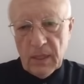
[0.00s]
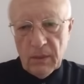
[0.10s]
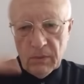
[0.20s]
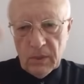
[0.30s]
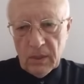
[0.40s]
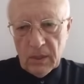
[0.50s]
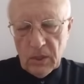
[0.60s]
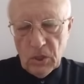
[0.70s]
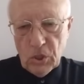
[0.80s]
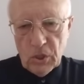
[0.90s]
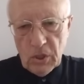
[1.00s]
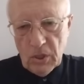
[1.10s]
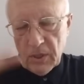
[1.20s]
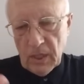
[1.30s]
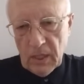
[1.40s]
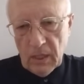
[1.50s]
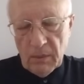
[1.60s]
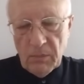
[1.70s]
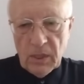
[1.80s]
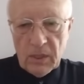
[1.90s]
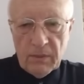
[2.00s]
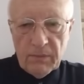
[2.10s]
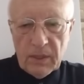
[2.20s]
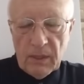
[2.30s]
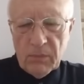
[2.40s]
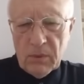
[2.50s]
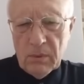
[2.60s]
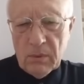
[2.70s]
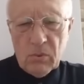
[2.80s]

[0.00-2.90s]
а, вот этих 1300 километров и там